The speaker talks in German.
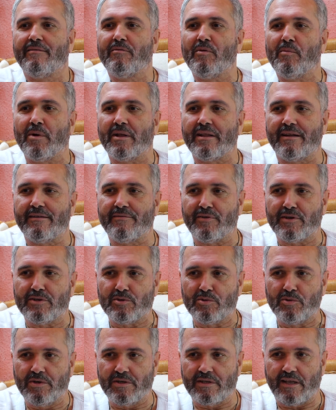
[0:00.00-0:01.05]
wo man dann
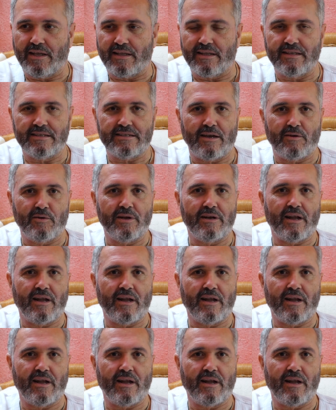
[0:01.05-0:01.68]
versucht hat, das auch